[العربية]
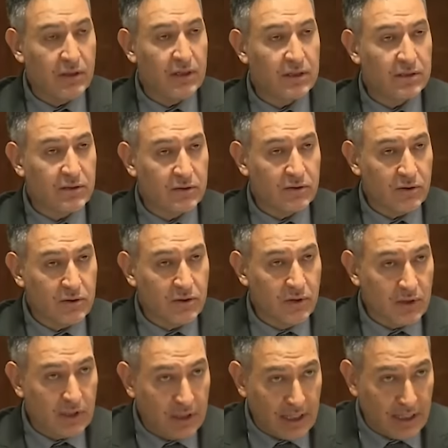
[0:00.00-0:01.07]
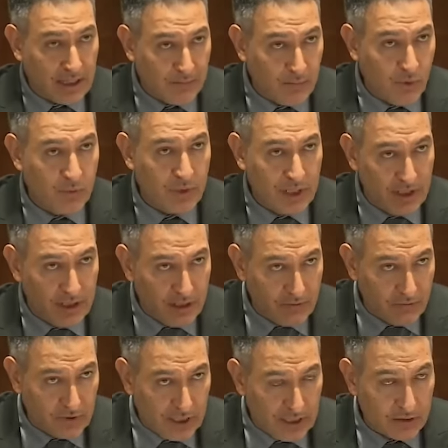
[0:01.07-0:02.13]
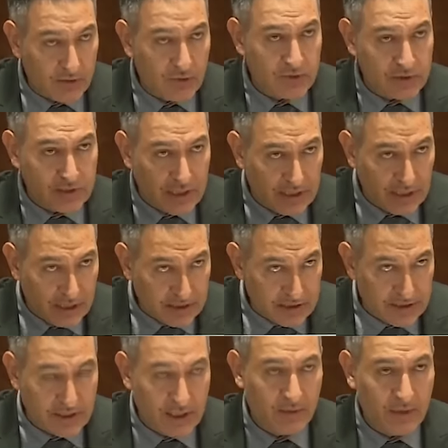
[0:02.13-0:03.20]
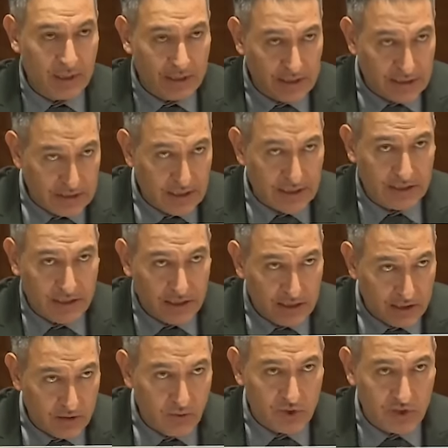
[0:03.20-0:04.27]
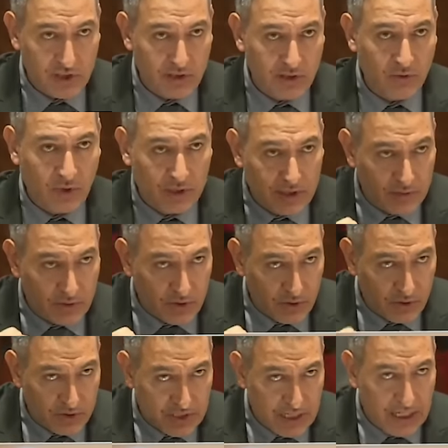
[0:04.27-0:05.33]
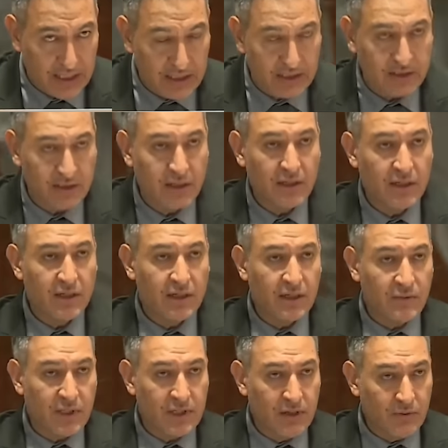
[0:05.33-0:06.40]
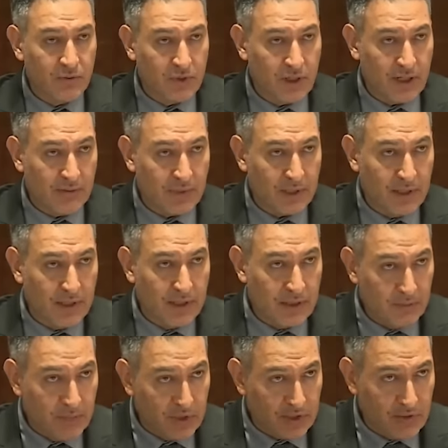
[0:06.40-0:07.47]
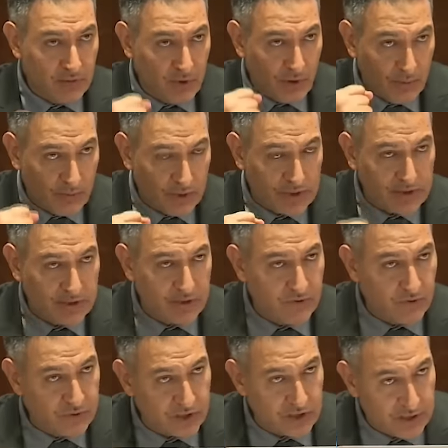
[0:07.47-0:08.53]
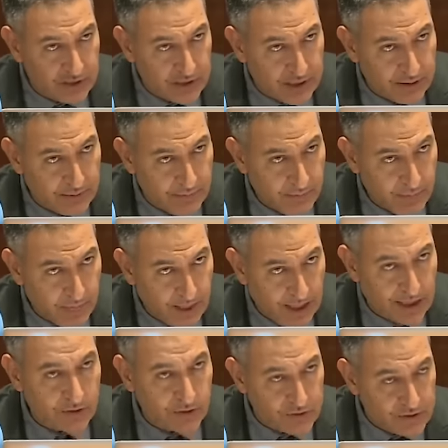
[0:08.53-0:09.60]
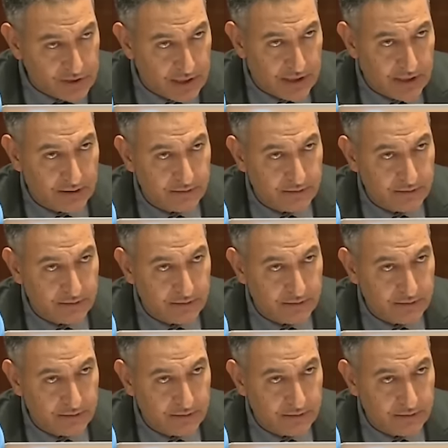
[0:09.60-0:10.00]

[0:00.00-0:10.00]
دونور euh, ممكن على طول السنه السمك السردين يتوجد وعندي مشروع جاهز لمن يهمه الامر باش عمر السردين يفوت 10 دراهم على طول السنه